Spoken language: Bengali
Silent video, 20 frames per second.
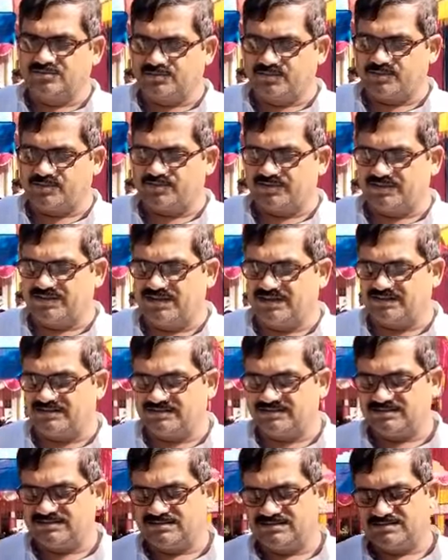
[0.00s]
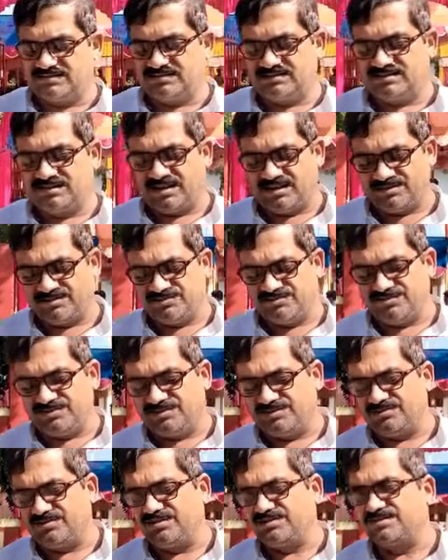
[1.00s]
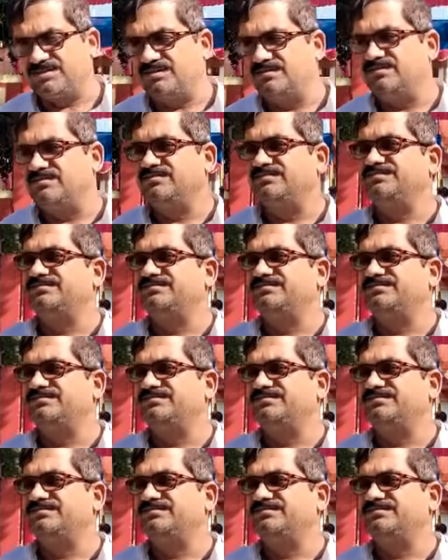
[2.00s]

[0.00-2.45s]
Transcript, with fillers: উপপ্রধান তারাও জড়িত আছে